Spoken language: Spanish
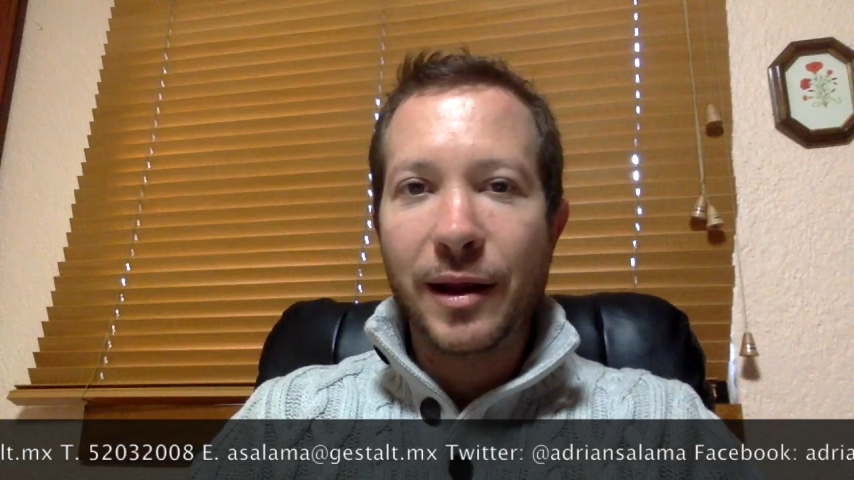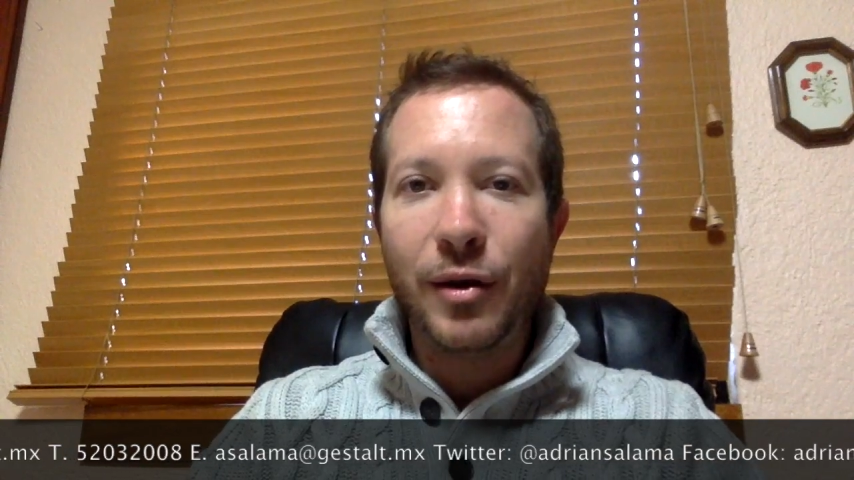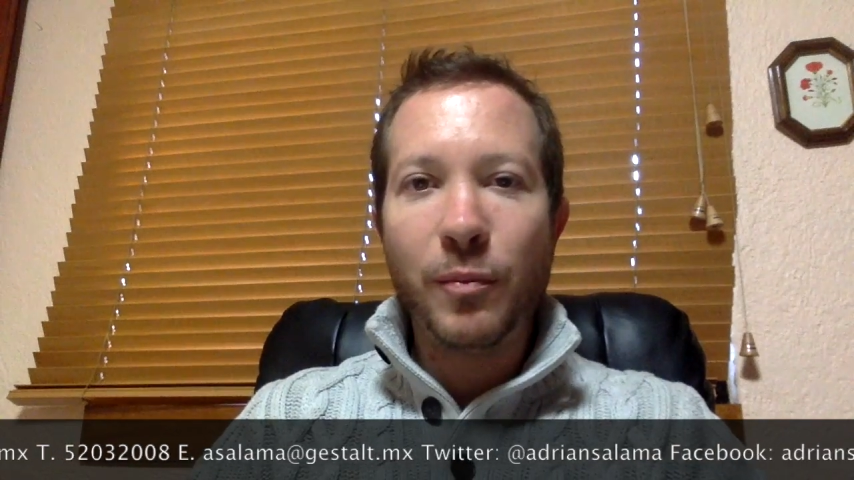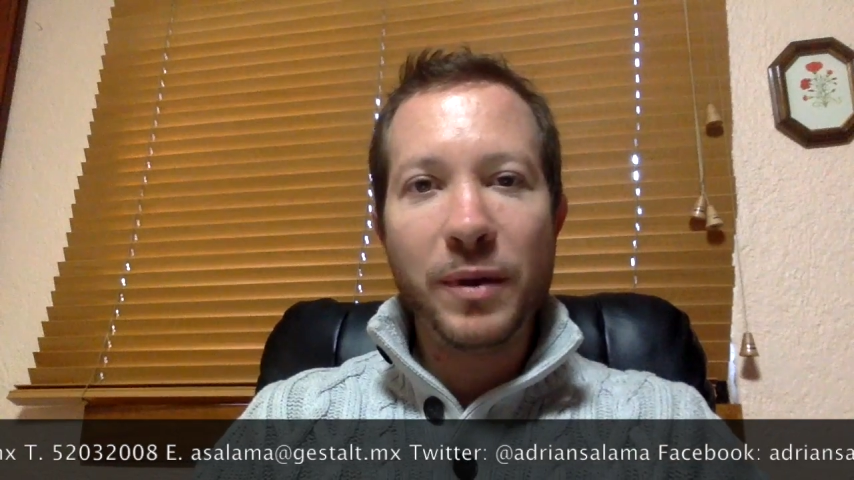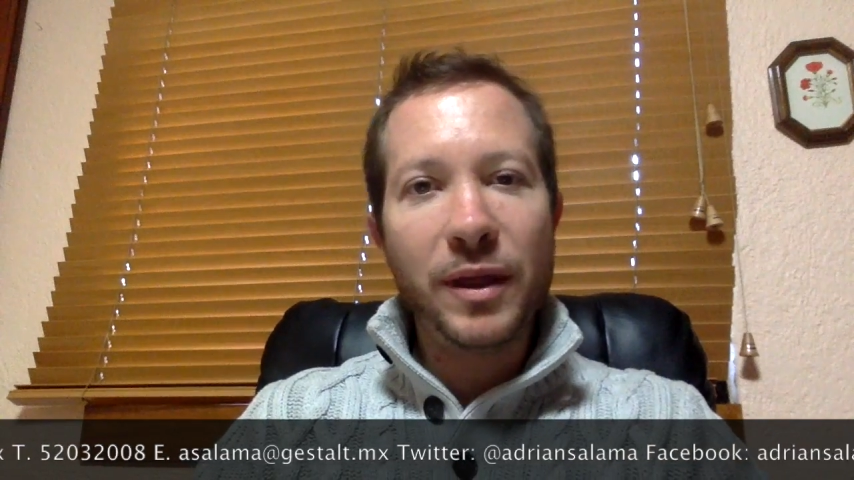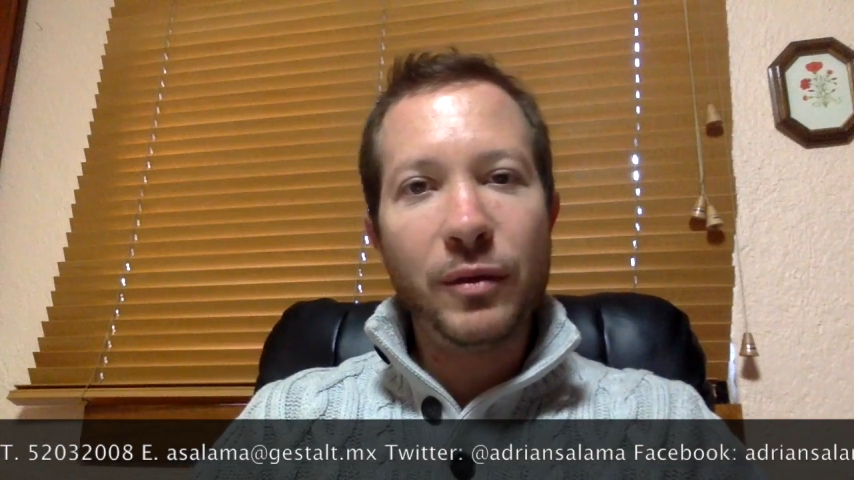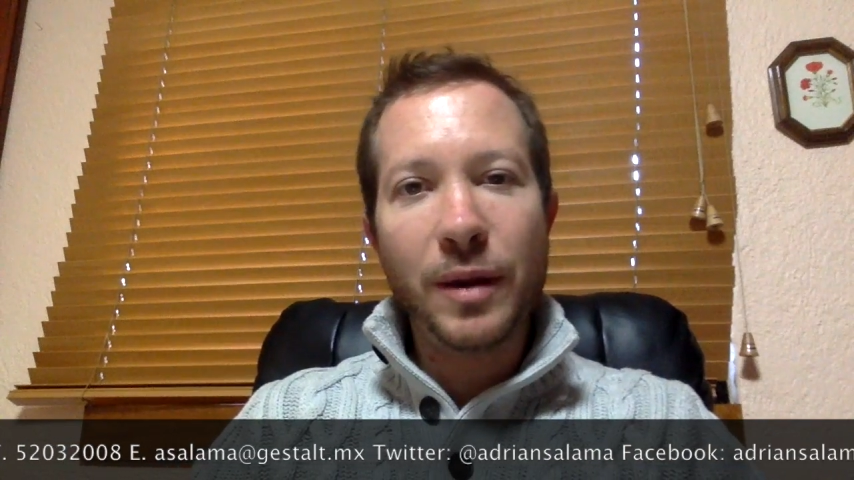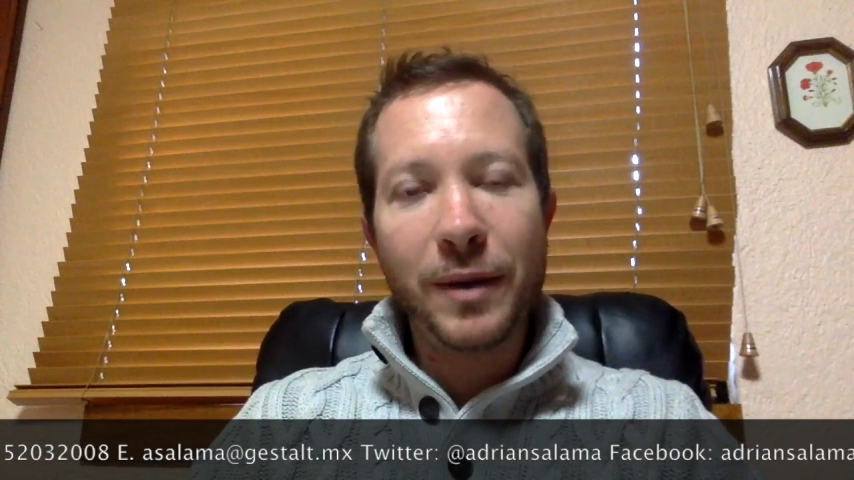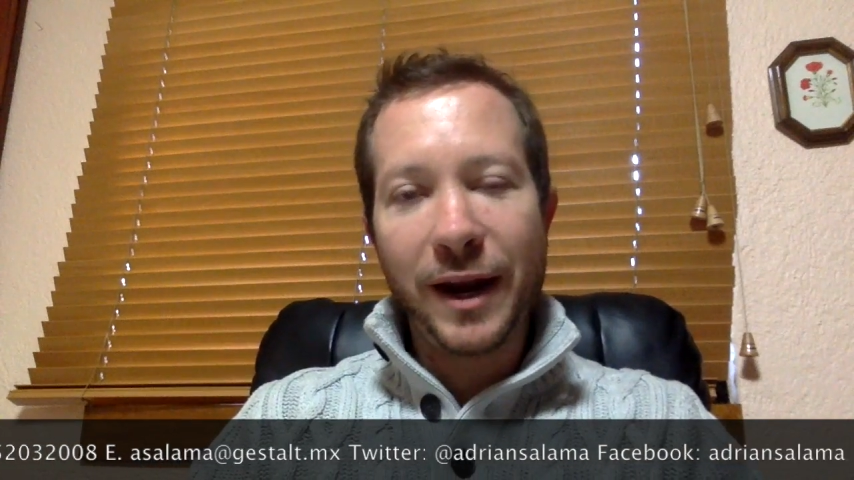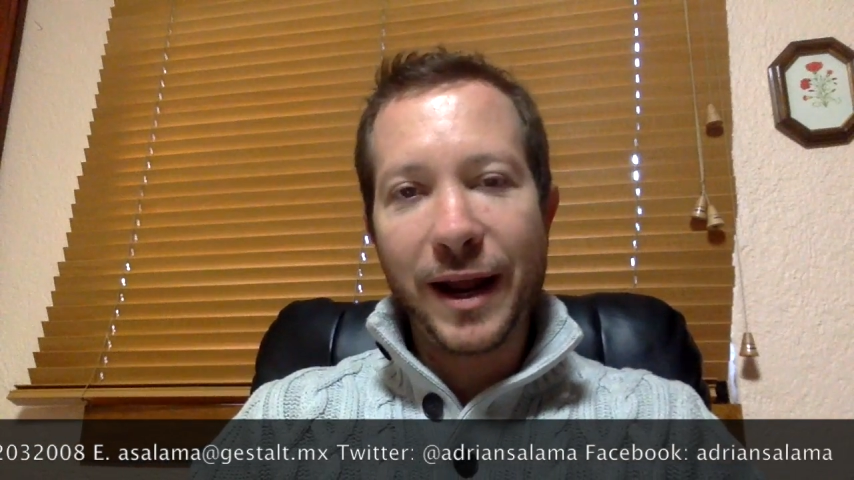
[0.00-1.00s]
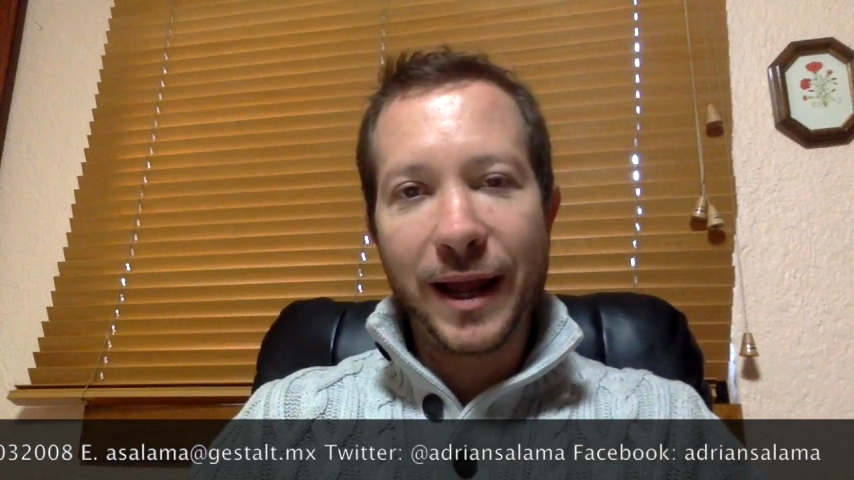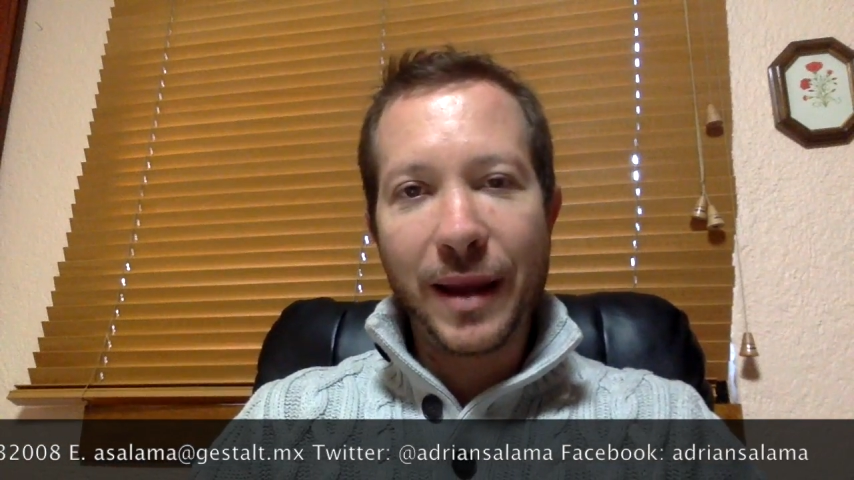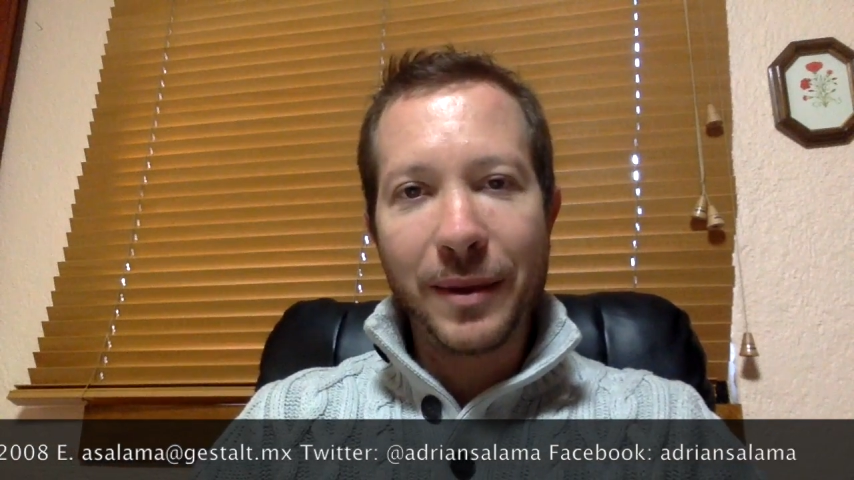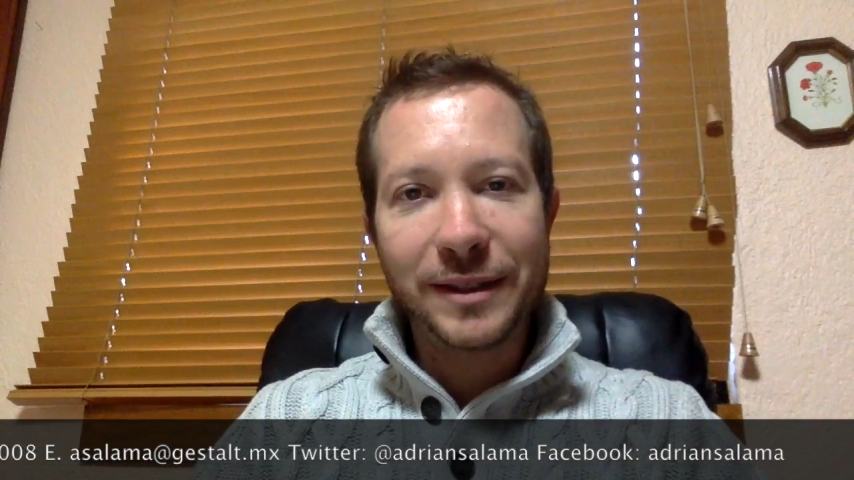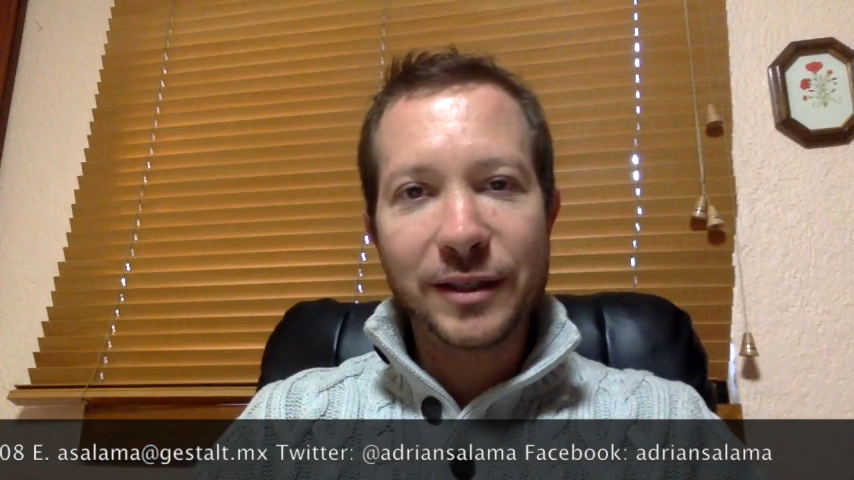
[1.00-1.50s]
lo piden de una manera que
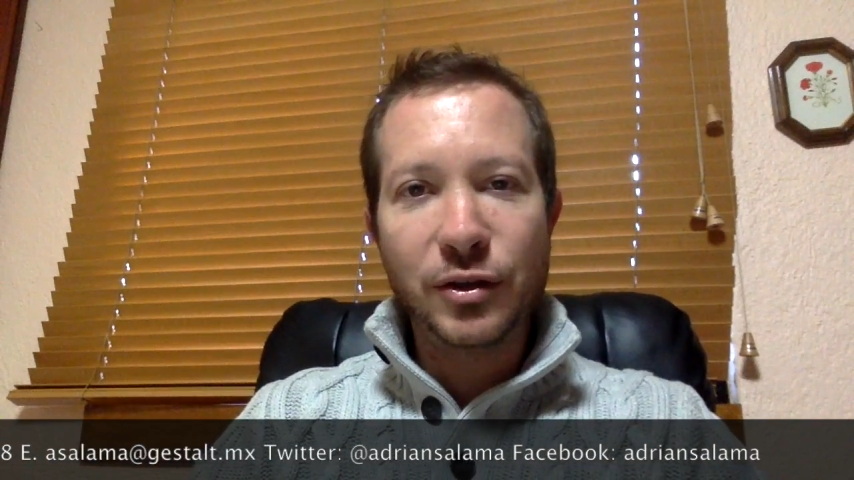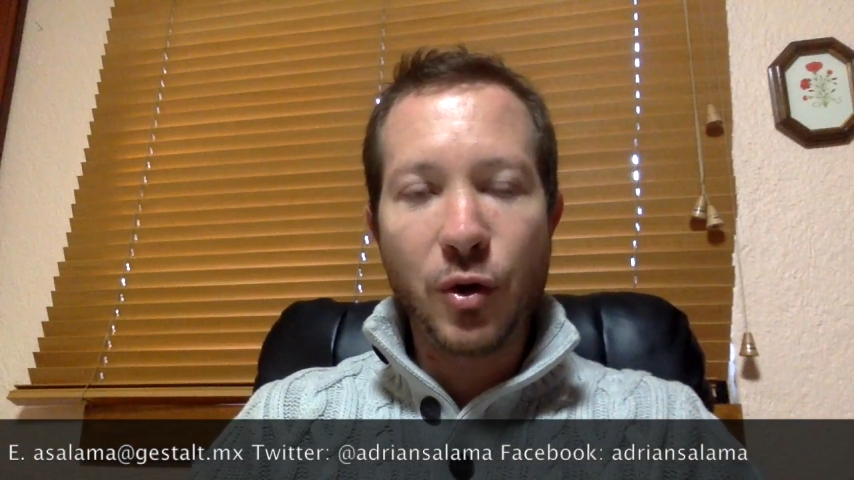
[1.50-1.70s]
a veces